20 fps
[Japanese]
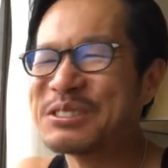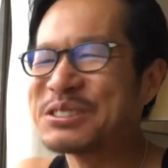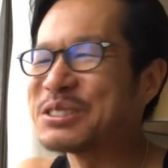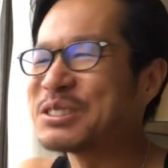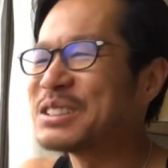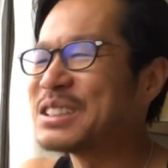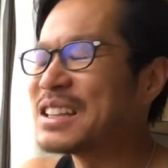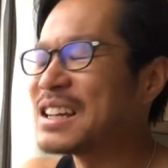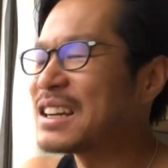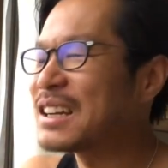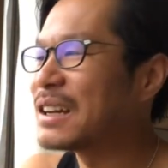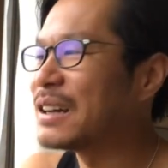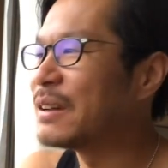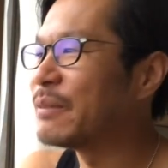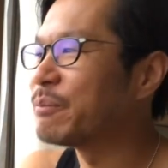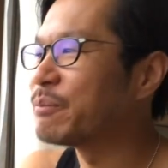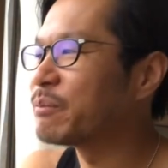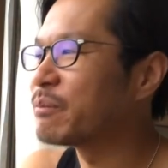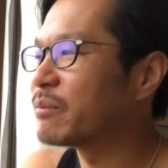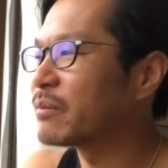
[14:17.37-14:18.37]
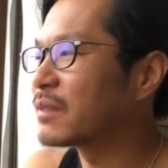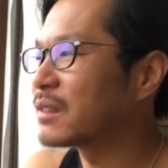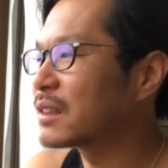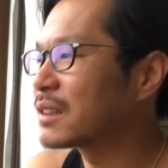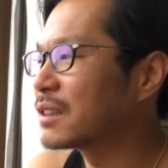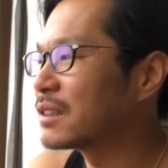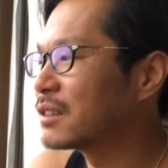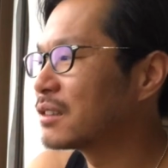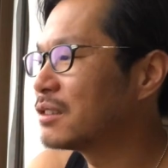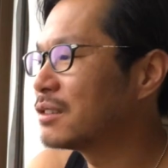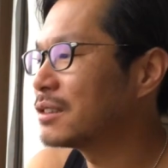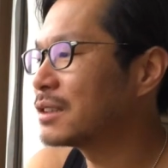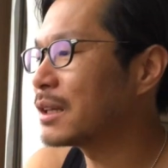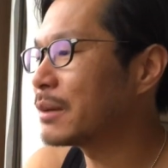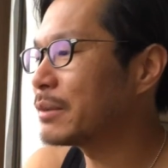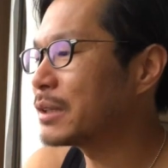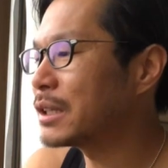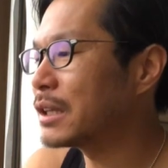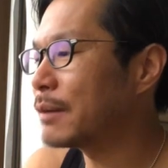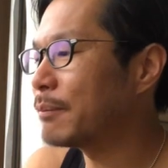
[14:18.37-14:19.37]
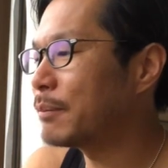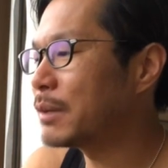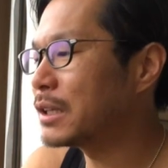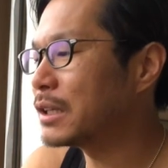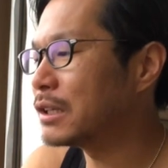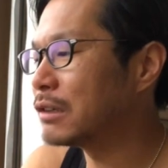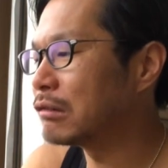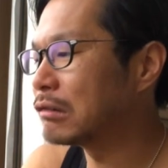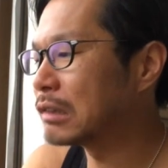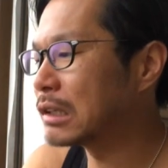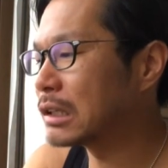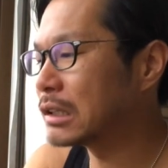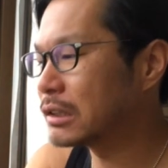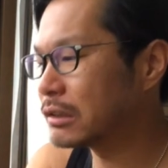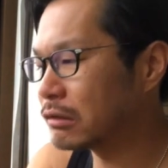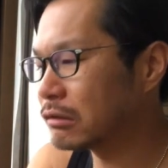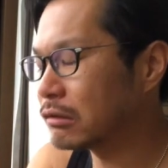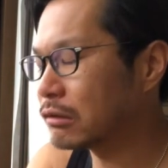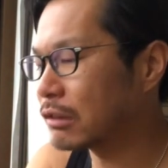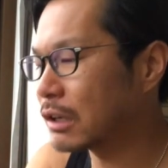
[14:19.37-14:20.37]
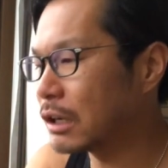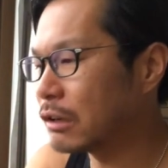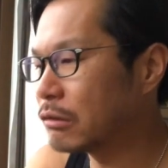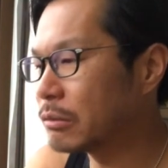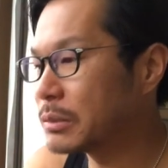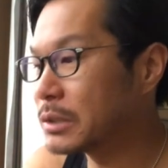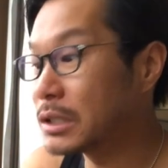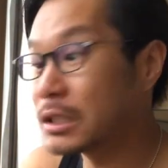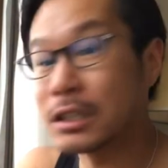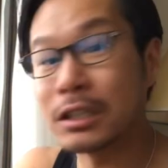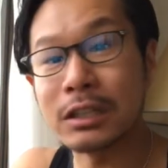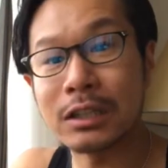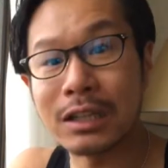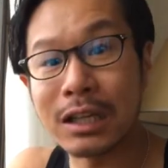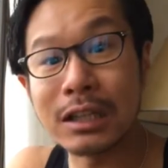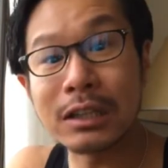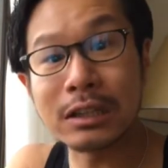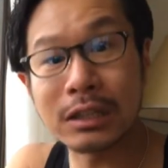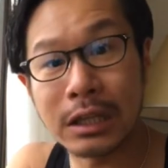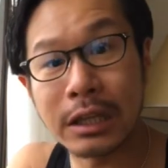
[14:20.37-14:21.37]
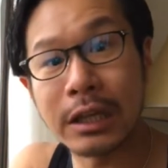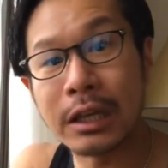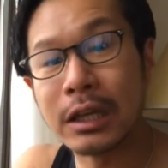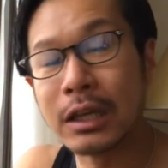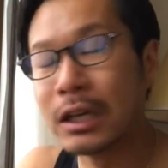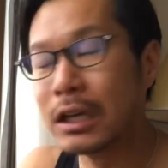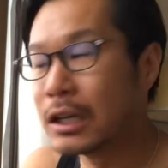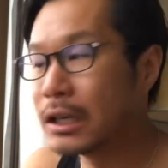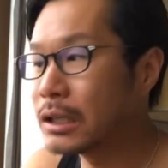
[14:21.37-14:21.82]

本当になんか、うん、来るたびにやっぱりいろんな人と顔見知りになって、